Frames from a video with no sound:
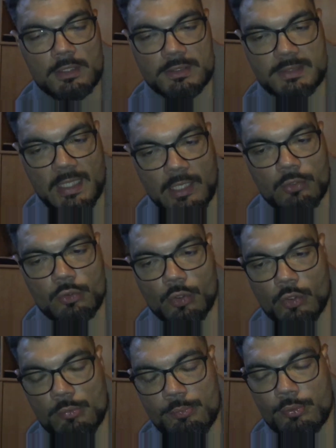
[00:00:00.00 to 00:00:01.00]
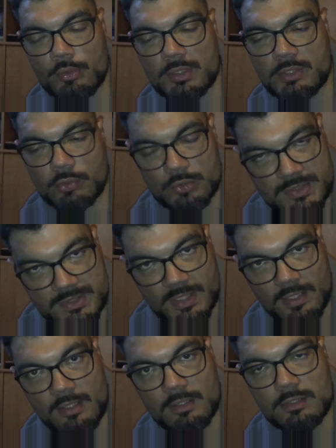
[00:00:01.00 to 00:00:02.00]
car le repos est
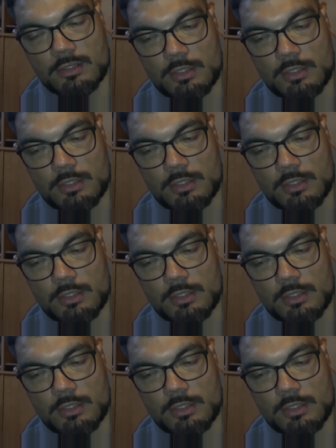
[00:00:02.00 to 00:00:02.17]
crucial,